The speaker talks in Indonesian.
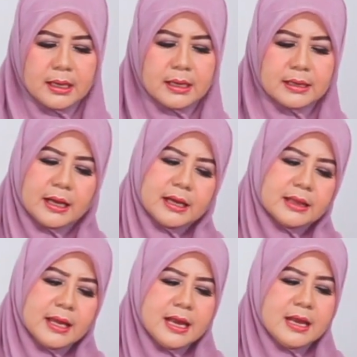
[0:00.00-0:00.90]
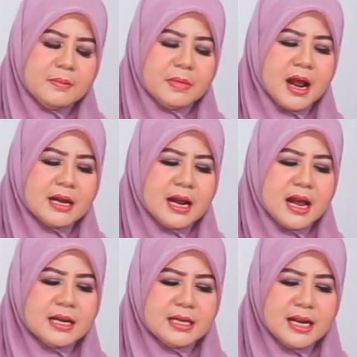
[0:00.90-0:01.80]
Kita-kita yang
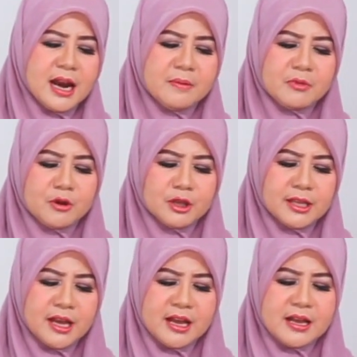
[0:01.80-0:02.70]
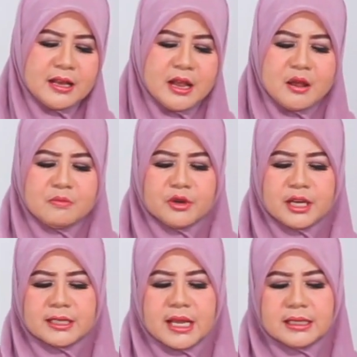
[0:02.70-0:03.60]
berada di dalam kota
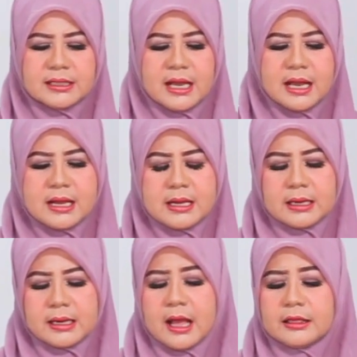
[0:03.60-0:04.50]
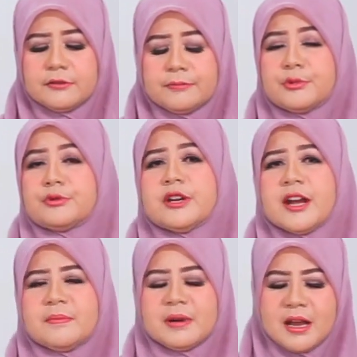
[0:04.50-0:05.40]
mungkin saja relatif
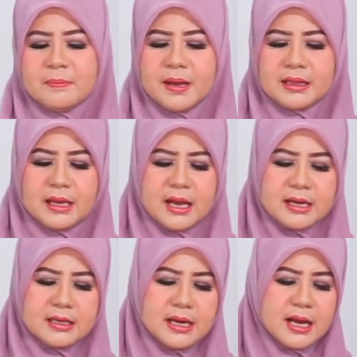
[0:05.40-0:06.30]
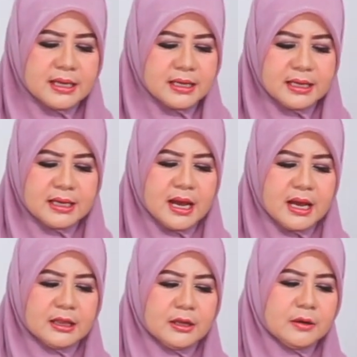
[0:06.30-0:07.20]
mudah mendapatkan daging
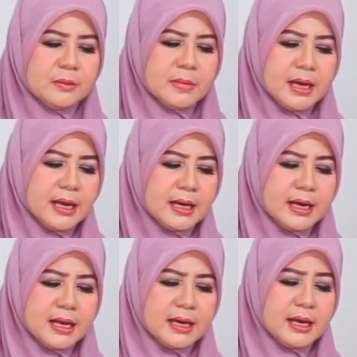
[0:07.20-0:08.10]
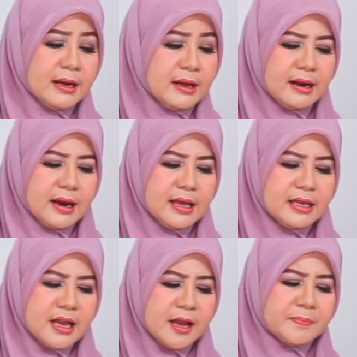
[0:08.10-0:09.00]
atau makanan enak
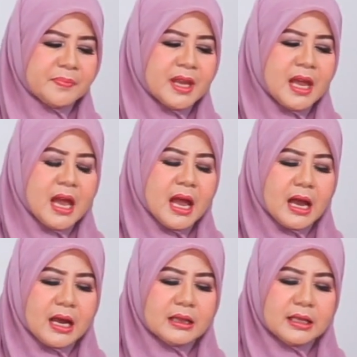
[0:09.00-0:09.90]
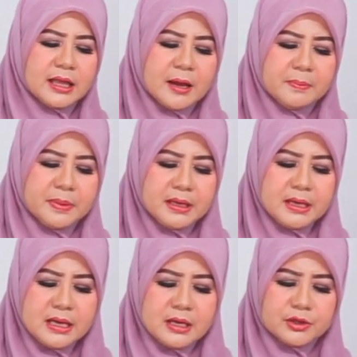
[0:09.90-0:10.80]
lainnya. Akan
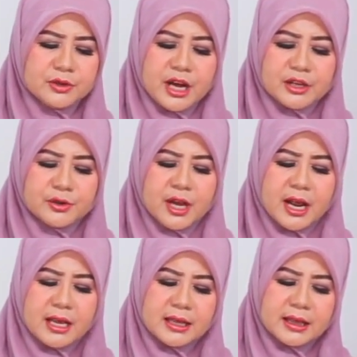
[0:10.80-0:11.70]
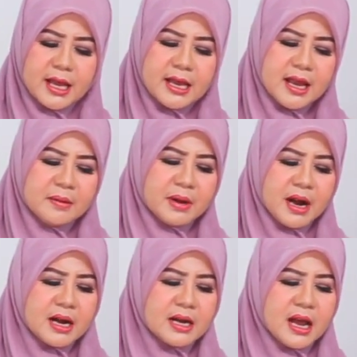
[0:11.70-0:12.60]
tetapi, saudara-saudara kita yang
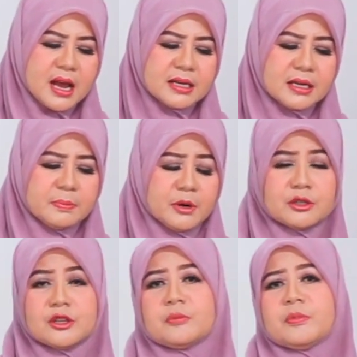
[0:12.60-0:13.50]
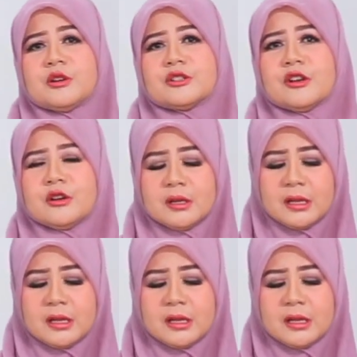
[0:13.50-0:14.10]
berada di pelosok-pelosok